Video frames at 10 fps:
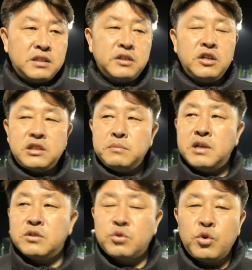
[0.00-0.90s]
사실 열심히
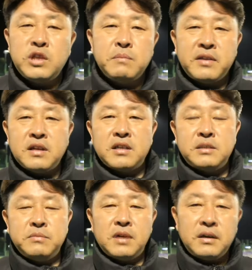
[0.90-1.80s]
해서 좋은 팀
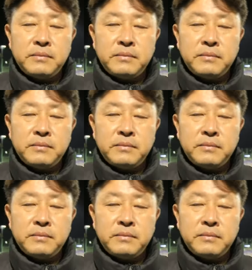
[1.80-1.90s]
만들겠습니다.